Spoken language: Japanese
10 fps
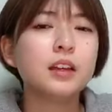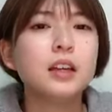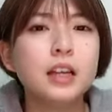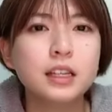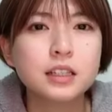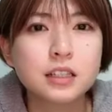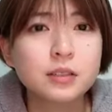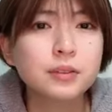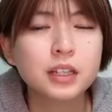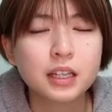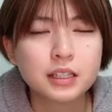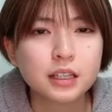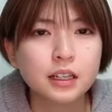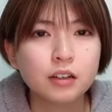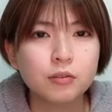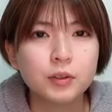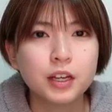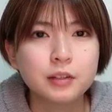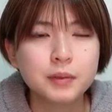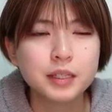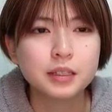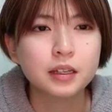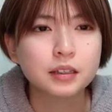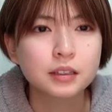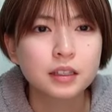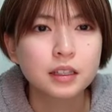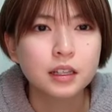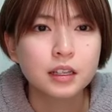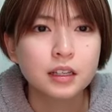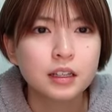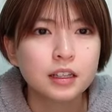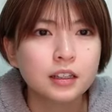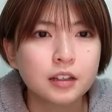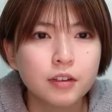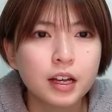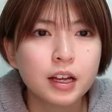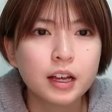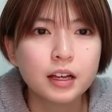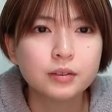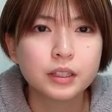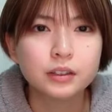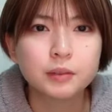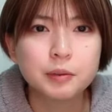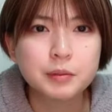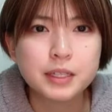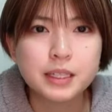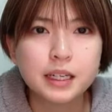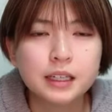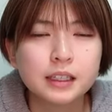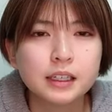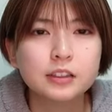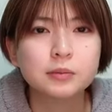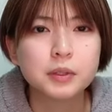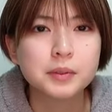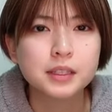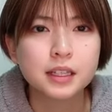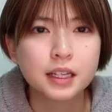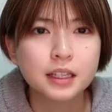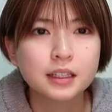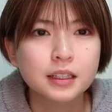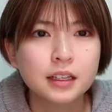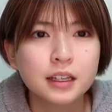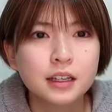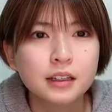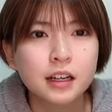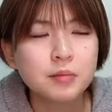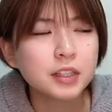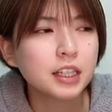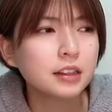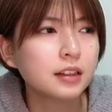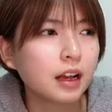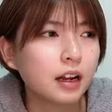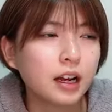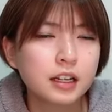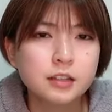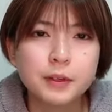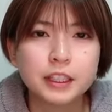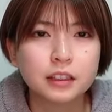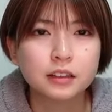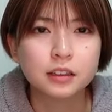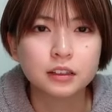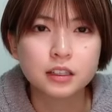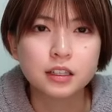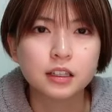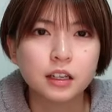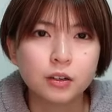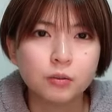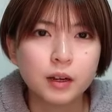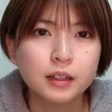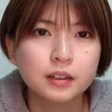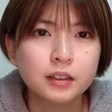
はい久しぶりにセカオもやりましたでワンハーフだとやっぱ短いなって思いますね髪切ってから初めてだったかなセカオは